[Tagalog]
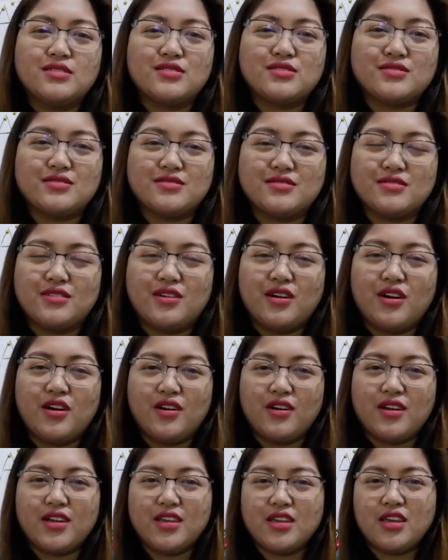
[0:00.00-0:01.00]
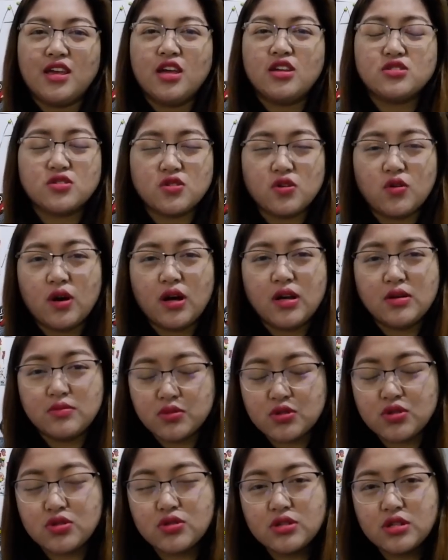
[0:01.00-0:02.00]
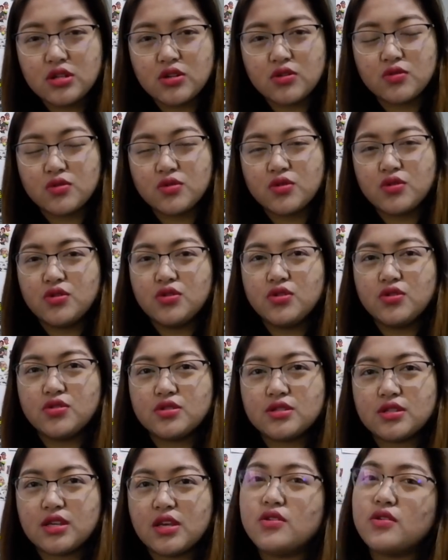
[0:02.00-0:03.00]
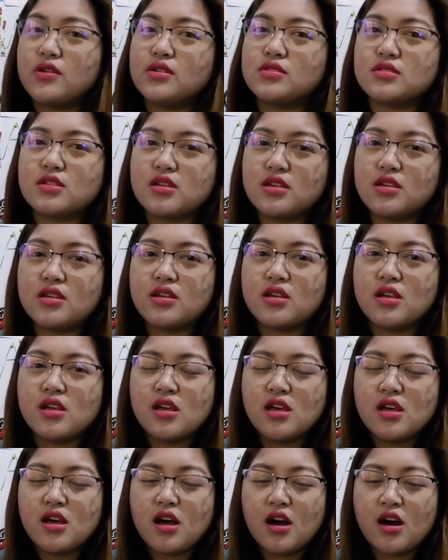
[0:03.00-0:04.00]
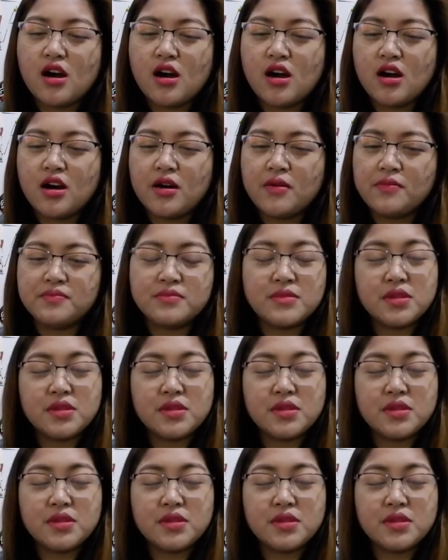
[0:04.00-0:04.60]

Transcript: Uh, okay. So, I'm sure na curious kayo kasi uh,